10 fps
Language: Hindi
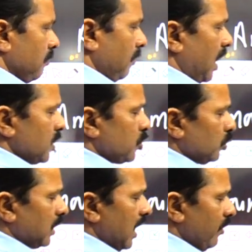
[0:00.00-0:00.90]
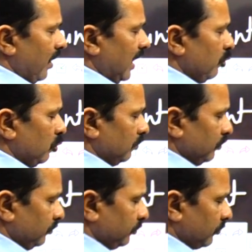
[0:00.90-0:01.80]
मास होता है वैल्यूम
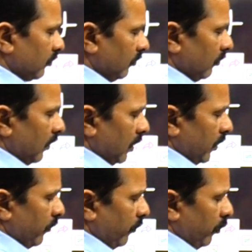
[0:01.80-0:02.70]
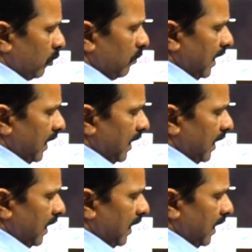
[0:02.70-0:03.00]
फोर